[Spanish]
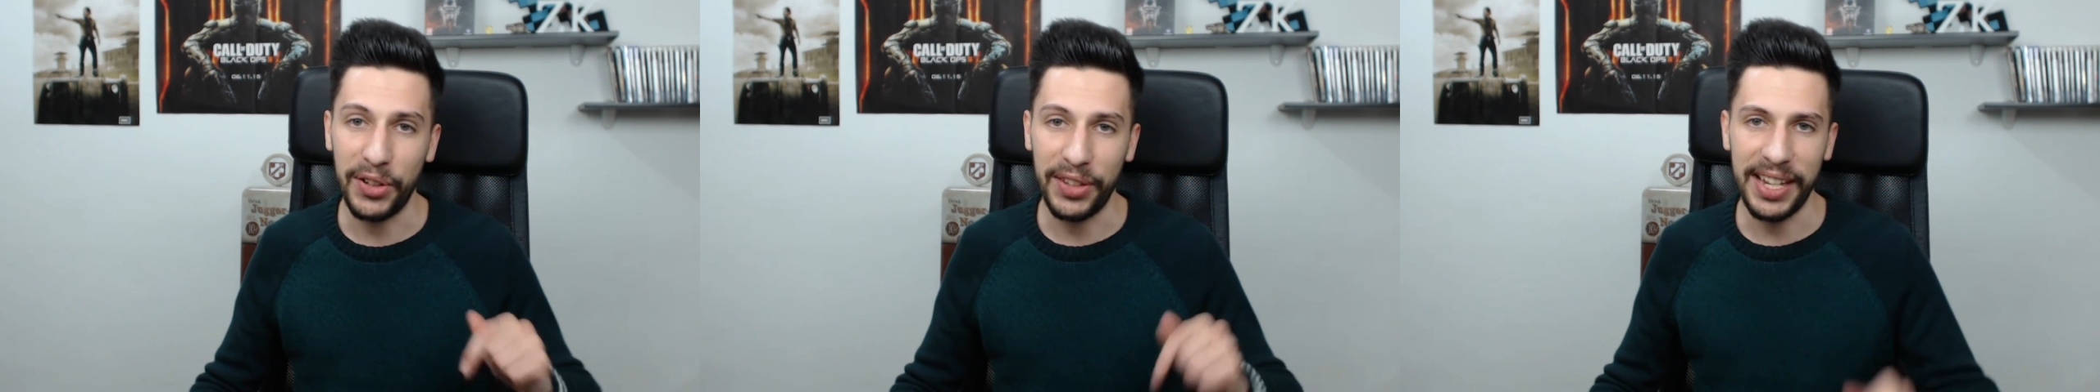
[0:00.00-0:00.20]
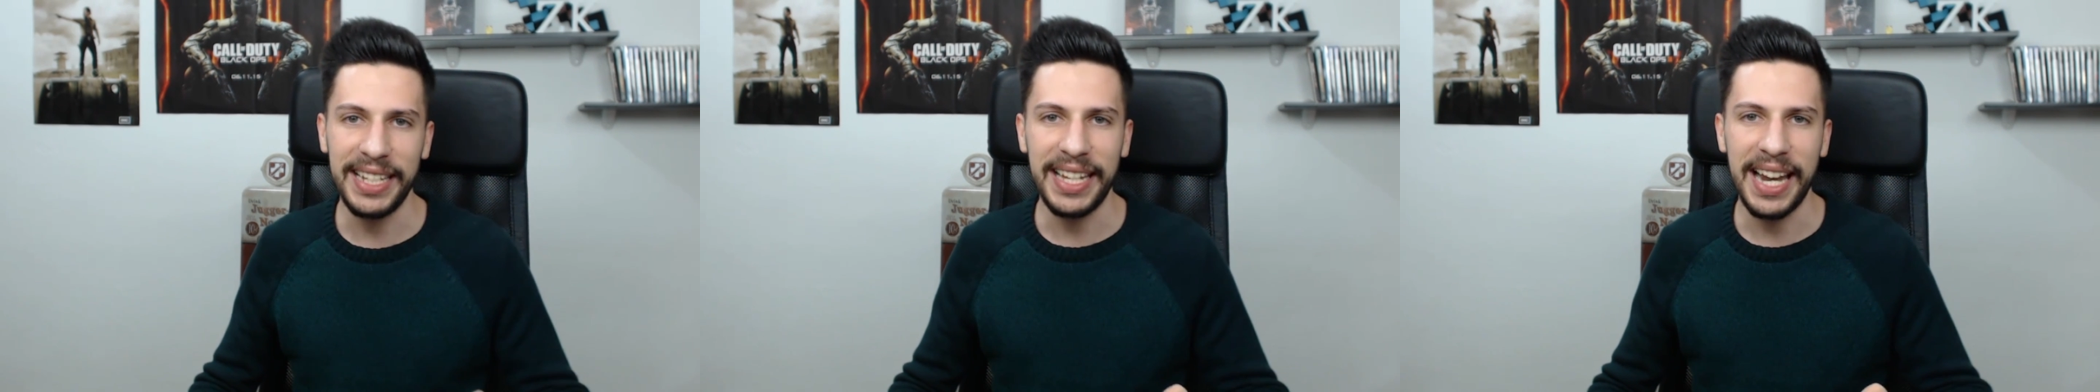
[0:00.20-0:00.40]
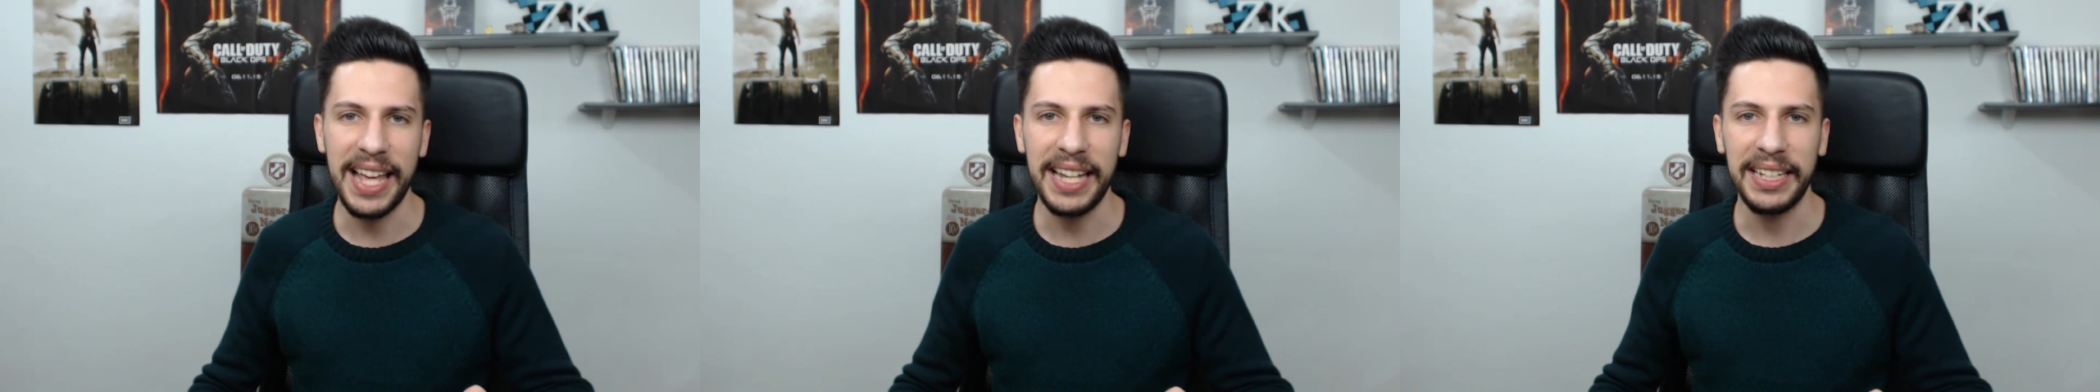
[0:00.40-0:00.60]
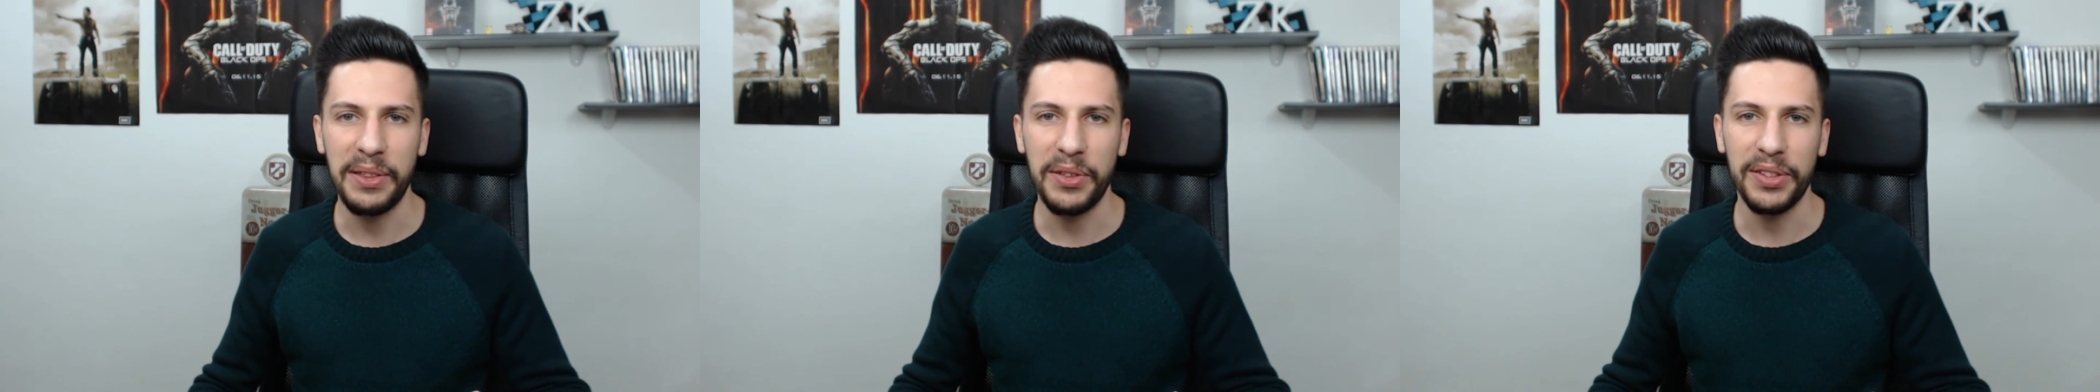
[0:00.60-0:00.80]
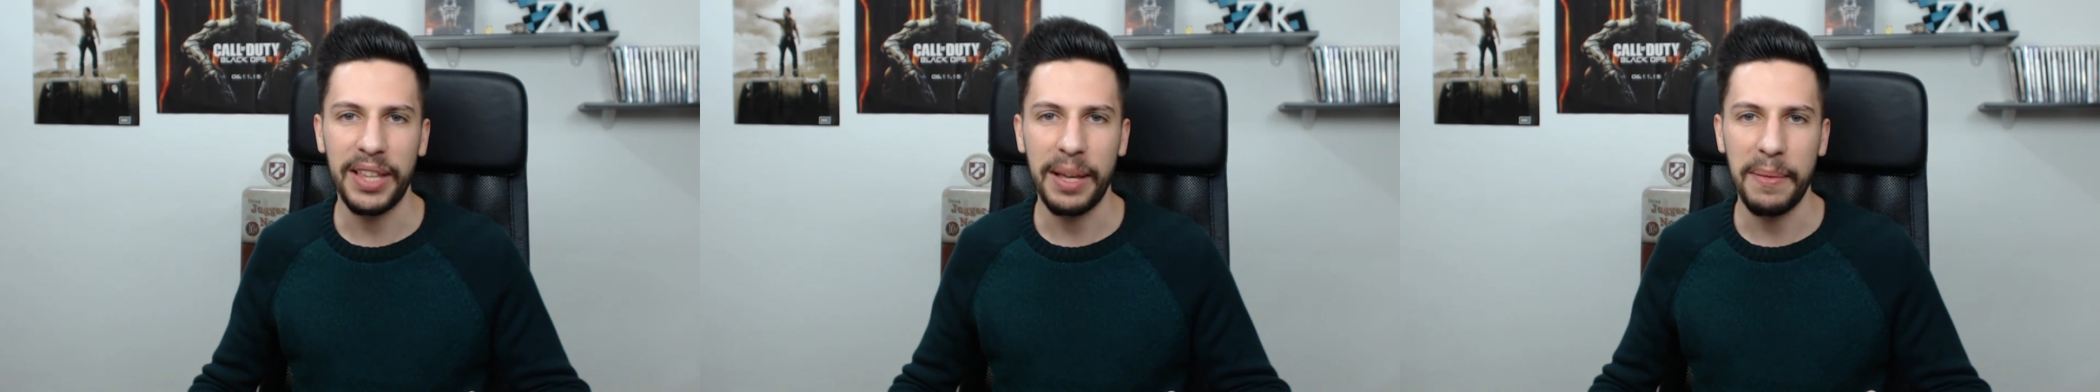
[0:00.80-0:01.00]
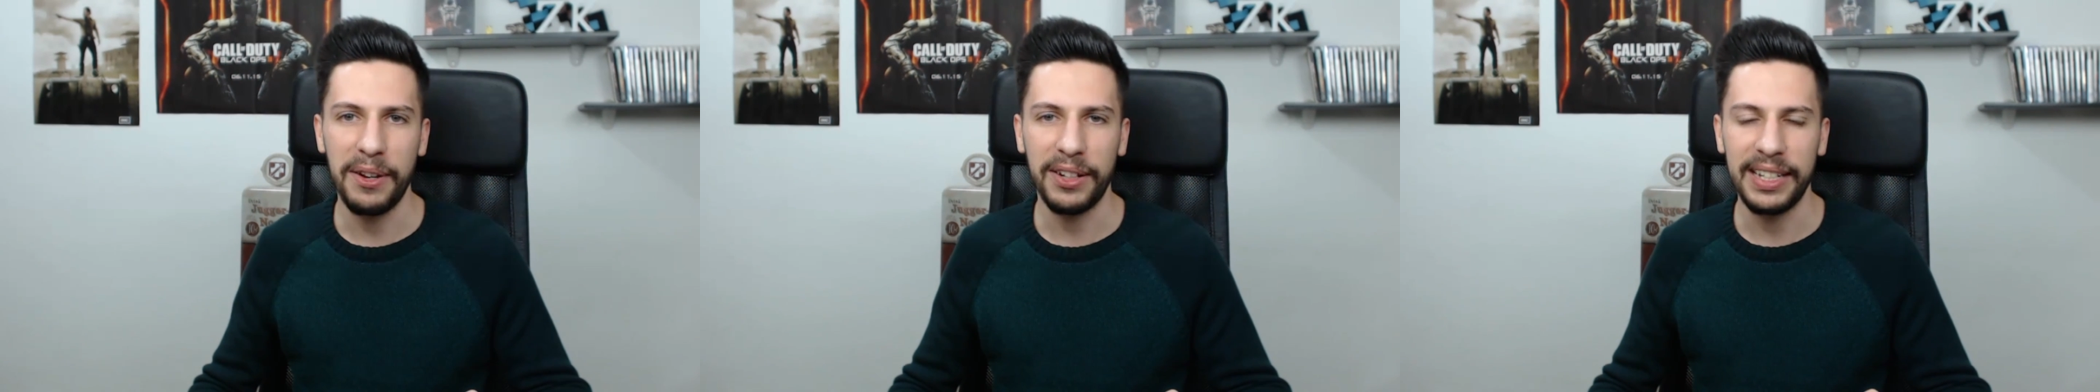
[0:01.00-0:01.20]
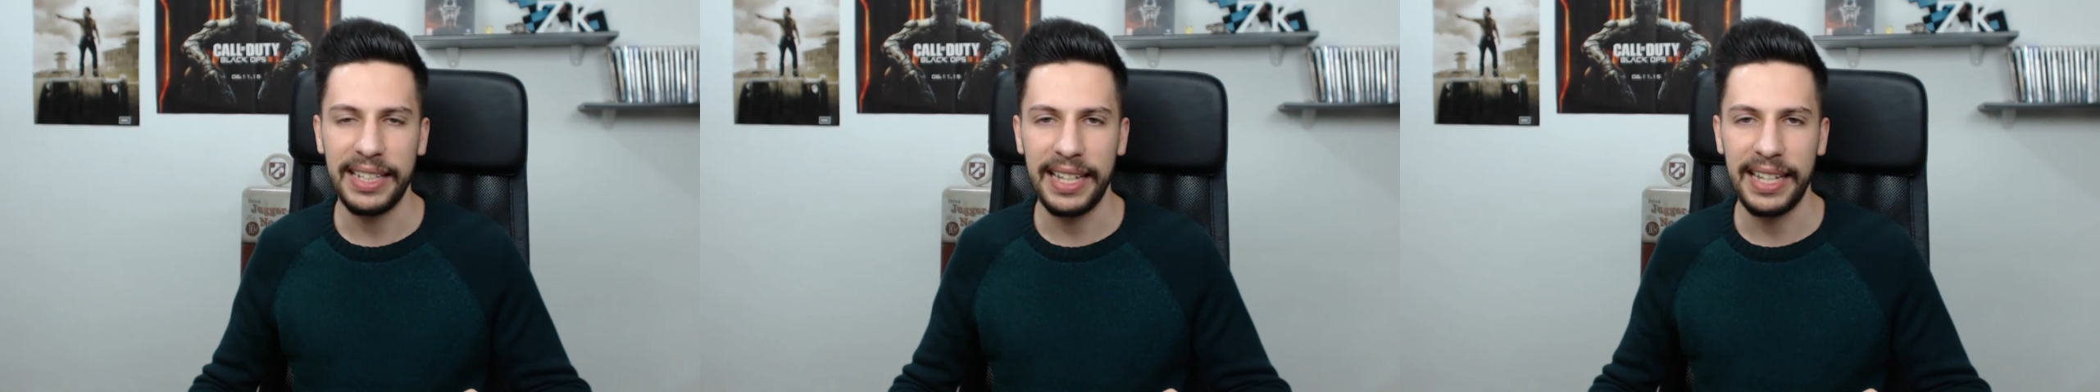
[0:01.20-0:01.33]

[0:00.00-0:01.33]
Lo tenéis en la descripción también lo que